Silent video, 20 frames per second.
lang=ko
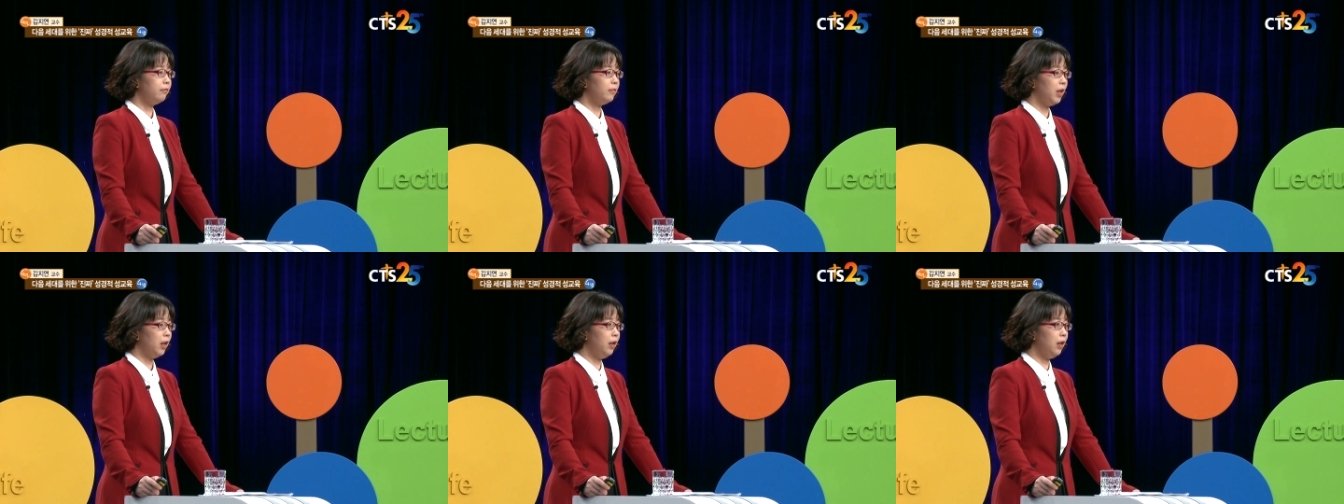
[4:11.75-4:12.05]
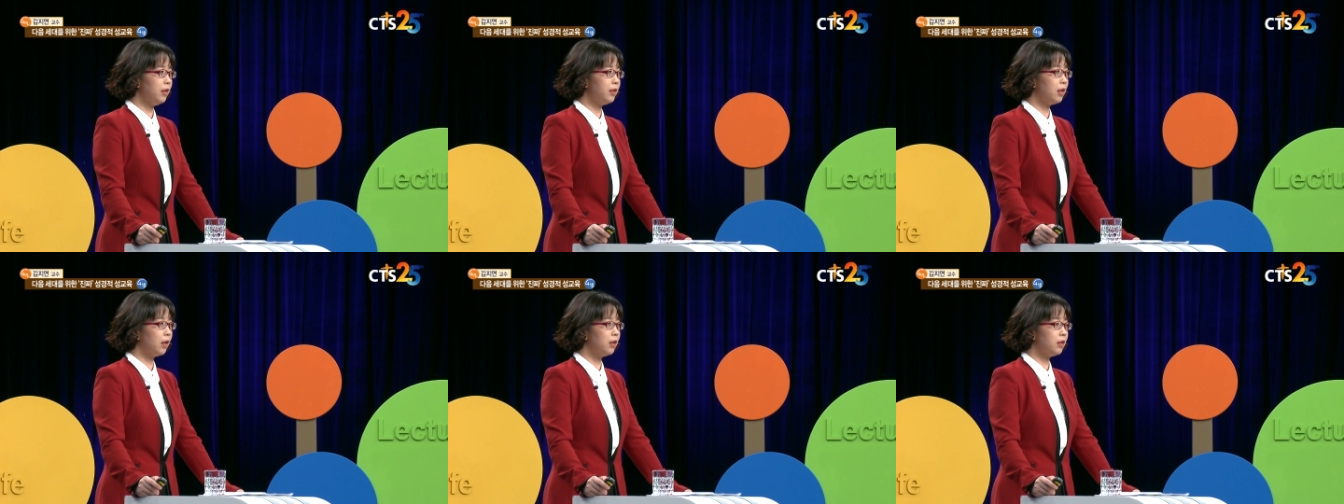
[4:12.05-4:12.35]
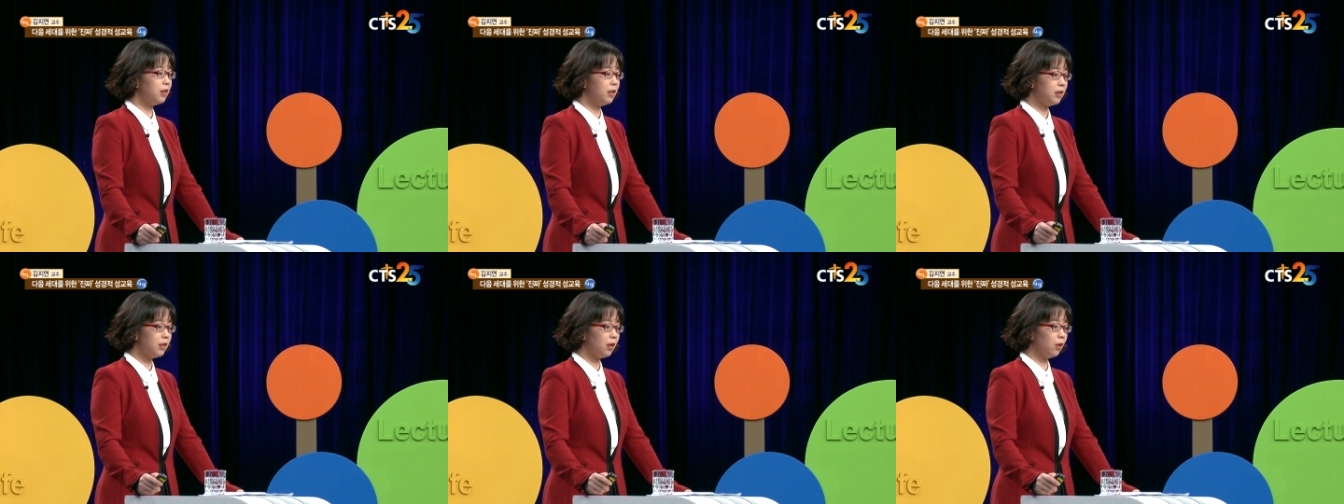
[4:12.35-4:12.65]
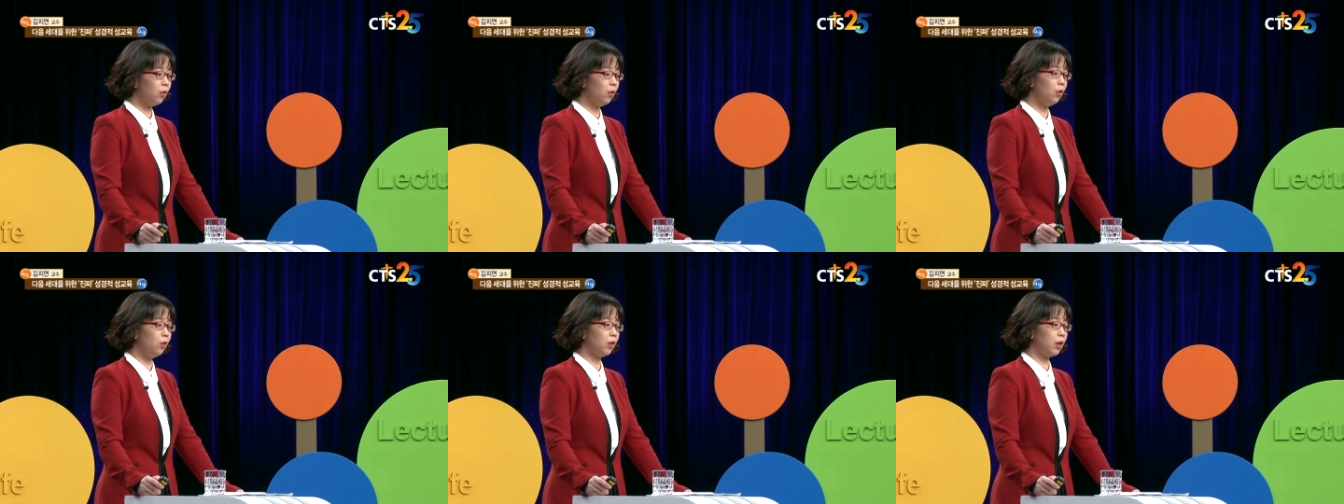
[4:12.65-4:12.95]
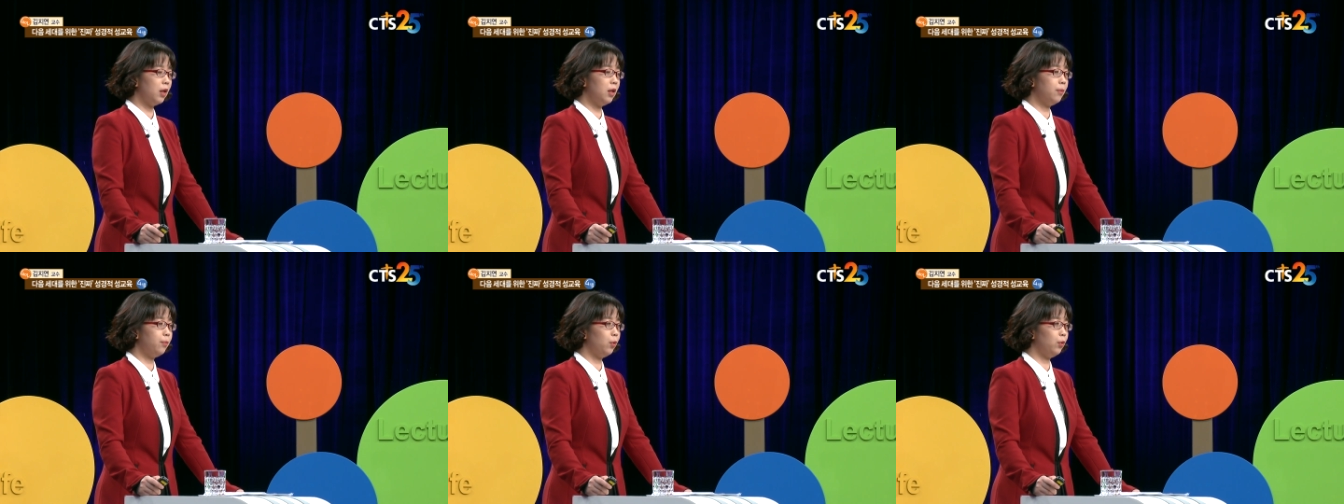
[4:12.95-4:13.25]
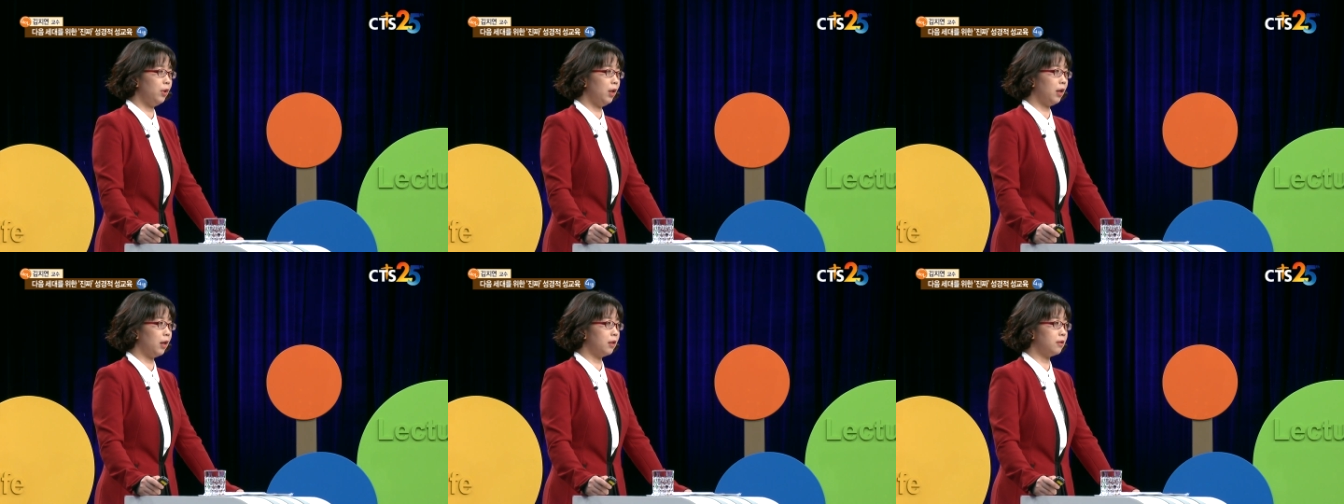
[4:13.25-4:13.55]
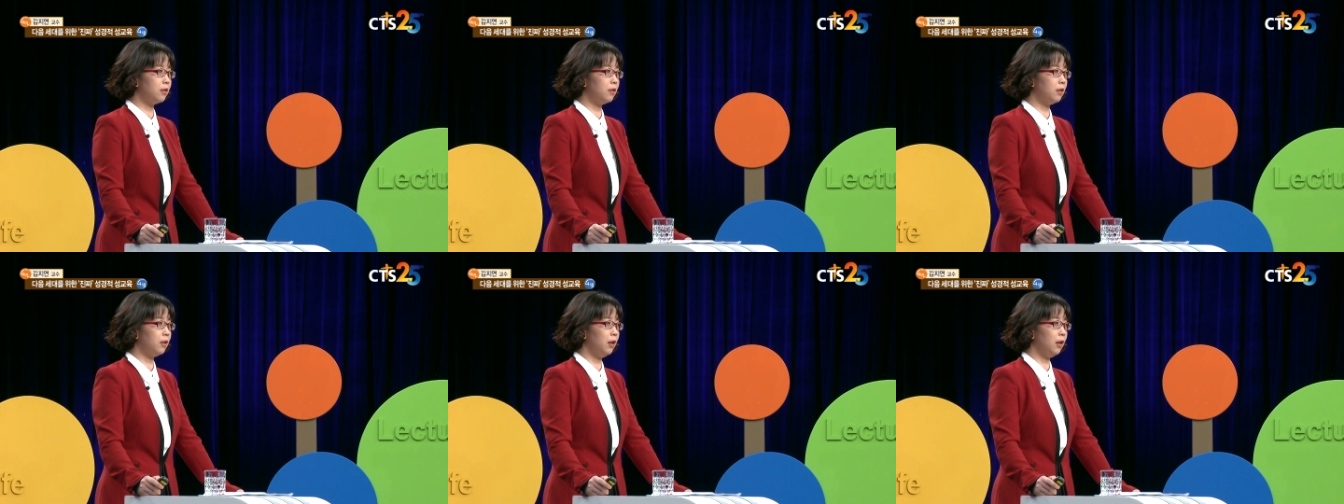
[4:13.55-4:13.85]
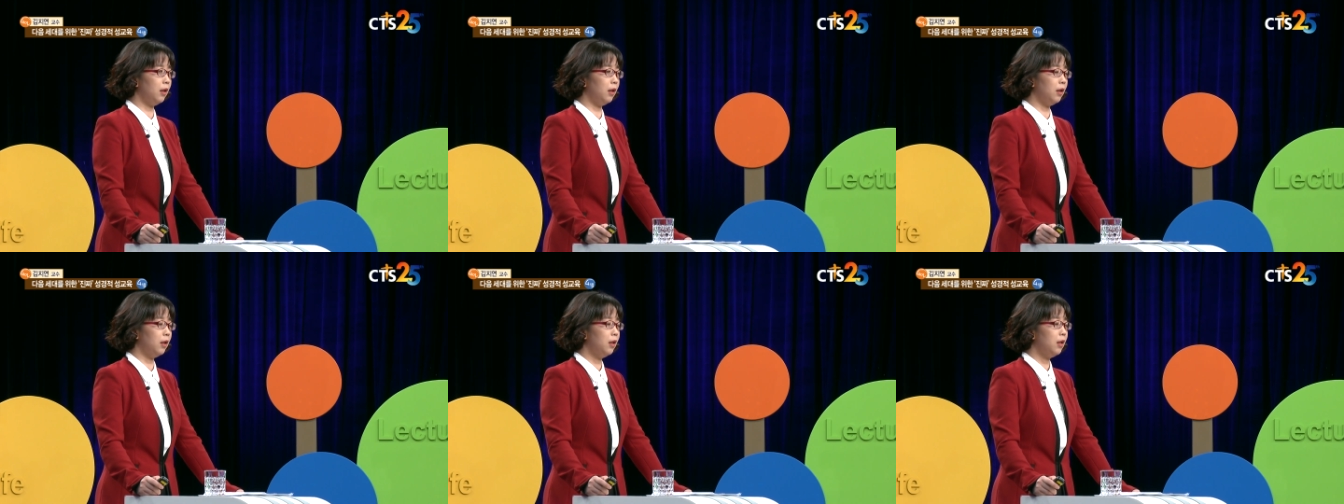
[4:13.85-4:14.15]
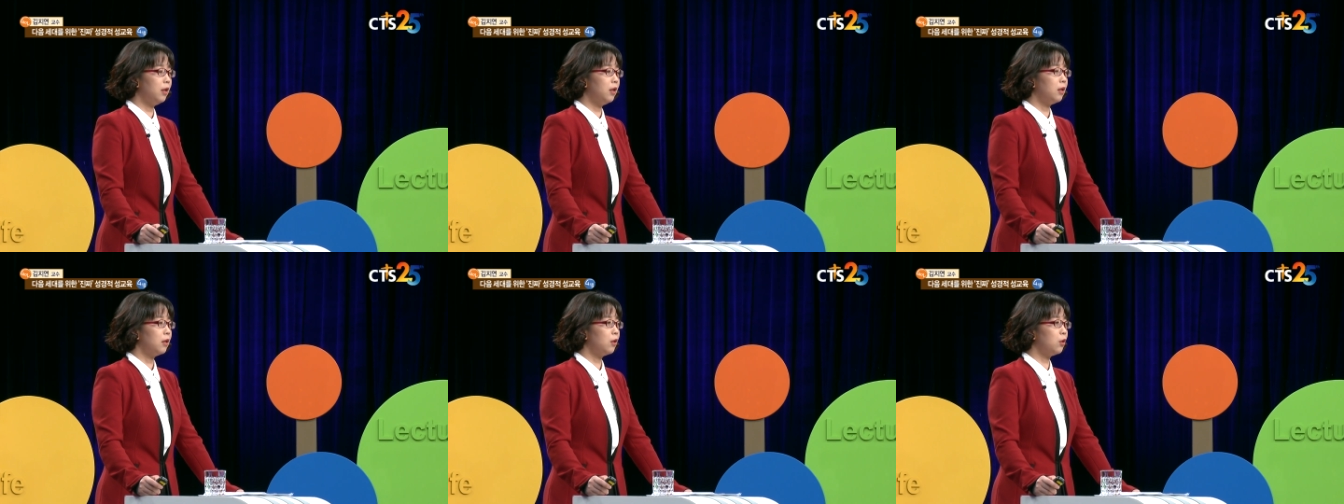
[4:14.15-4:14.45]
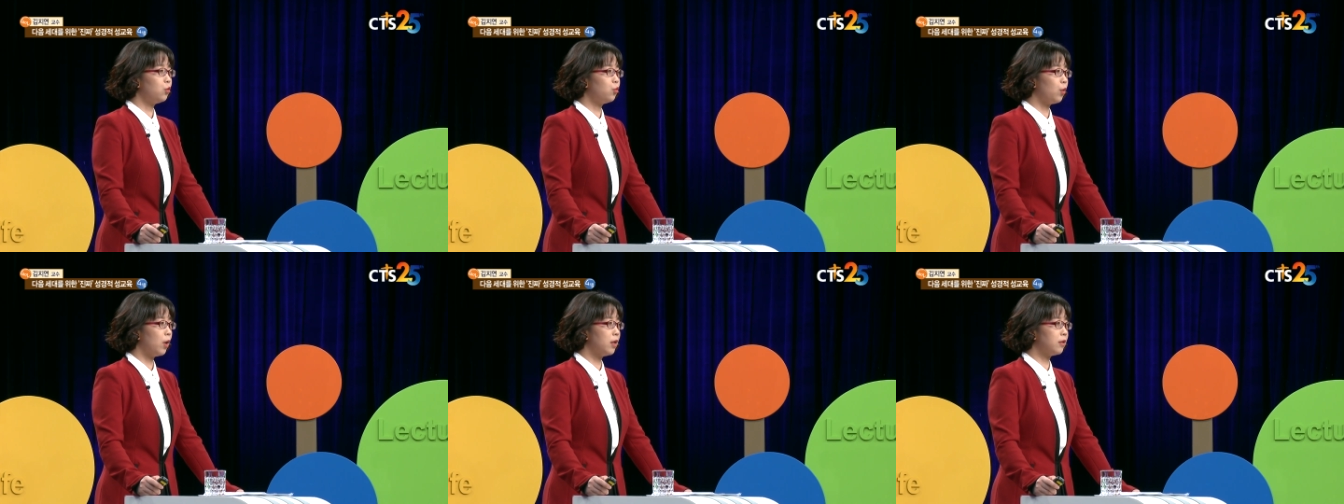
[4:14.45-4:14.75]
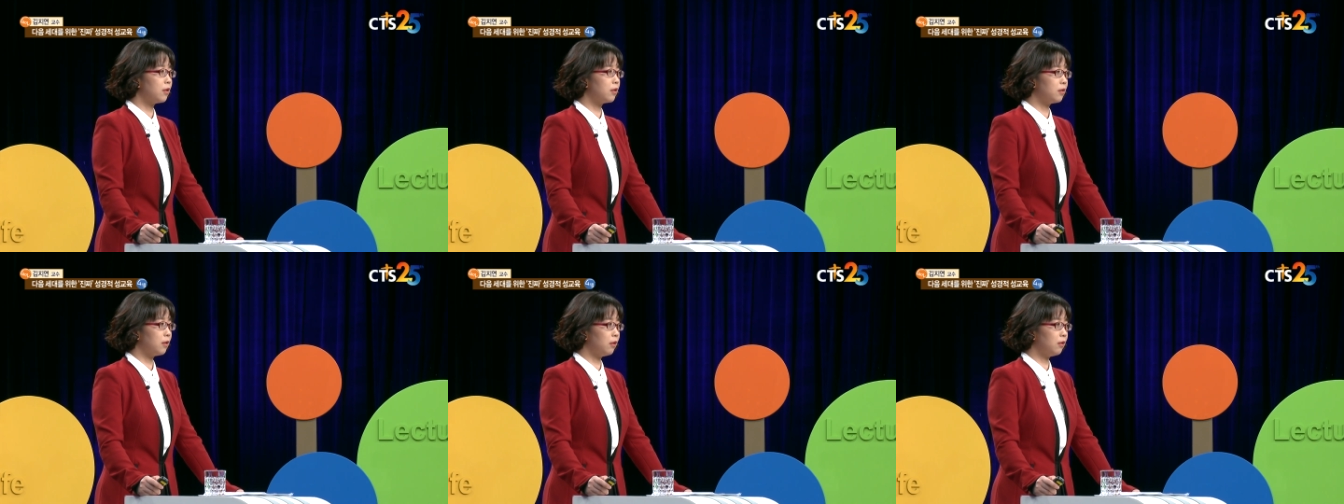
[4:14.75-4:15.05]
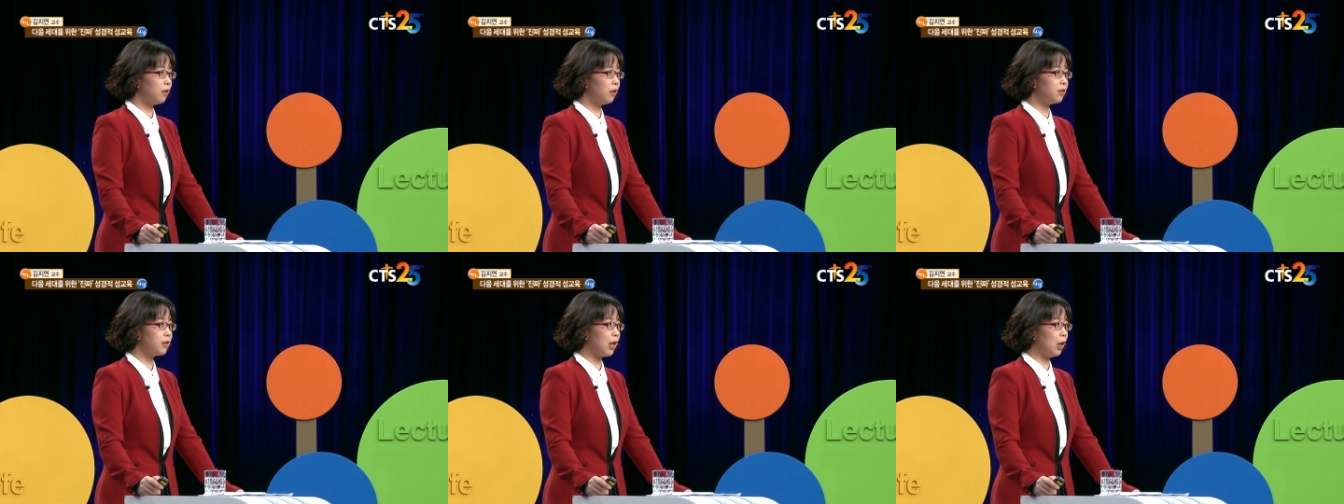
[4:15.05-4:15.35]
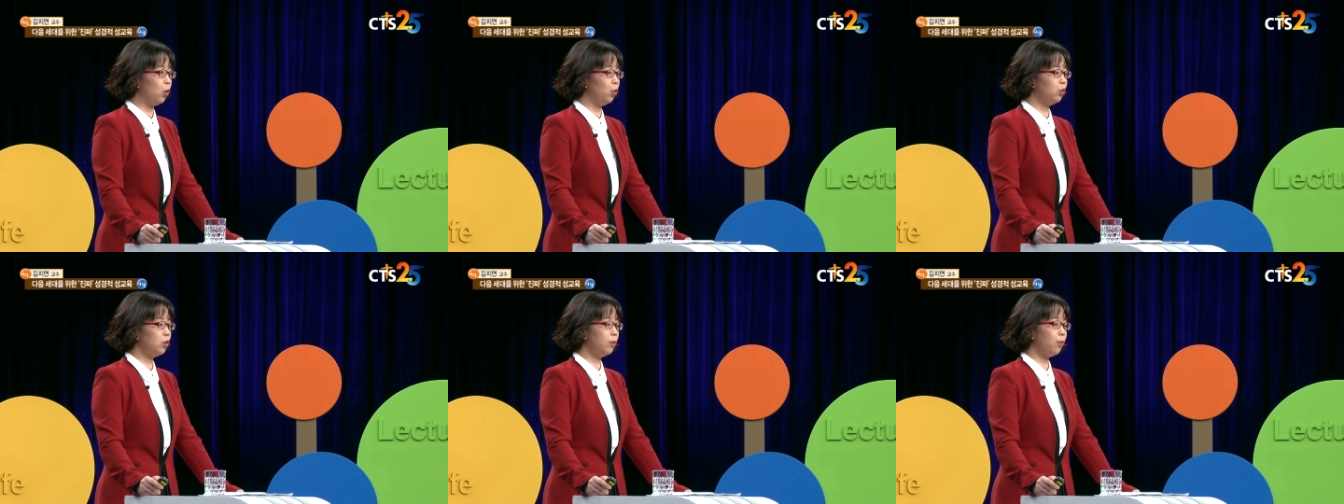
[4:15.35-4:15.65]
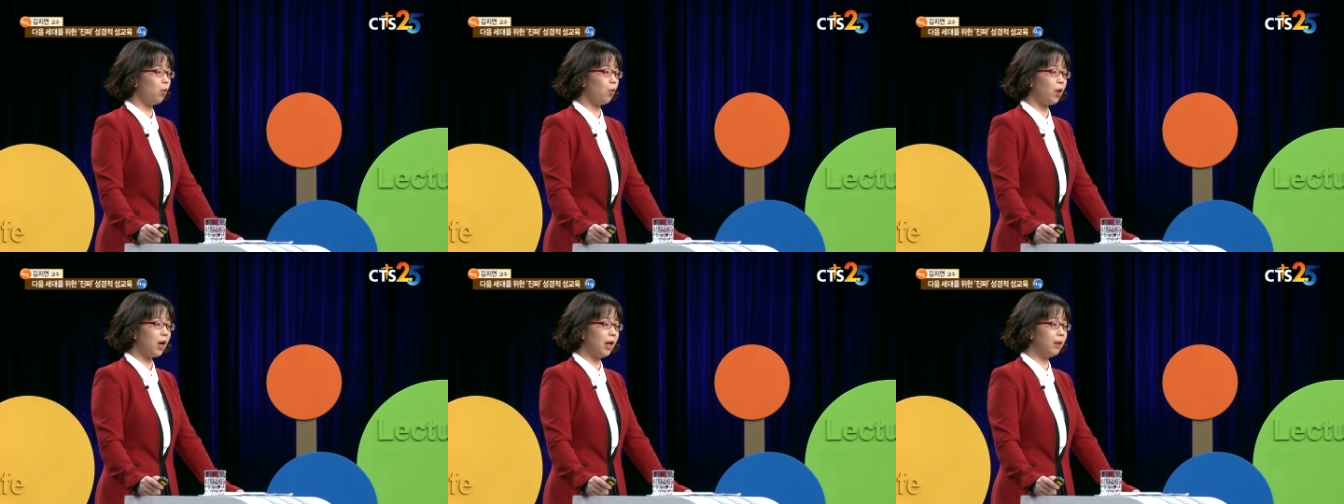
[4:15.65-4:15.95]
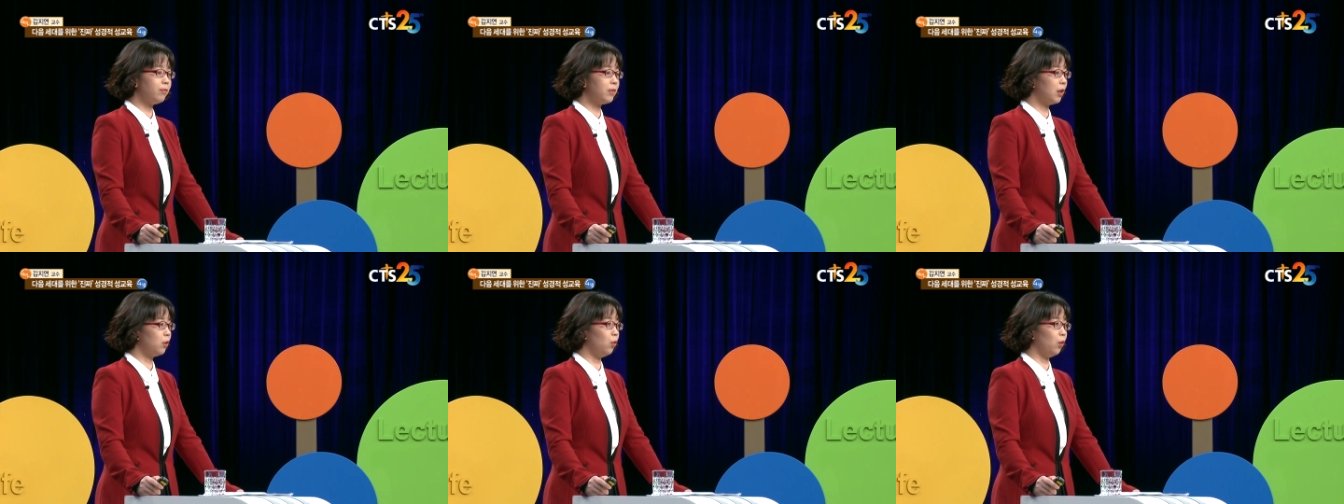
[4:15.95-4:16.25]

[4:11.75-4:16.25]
예, 제가 실제로 캘리포니아에 갔을 때 그쪽에서 썼던 자료들을 보고 깜짝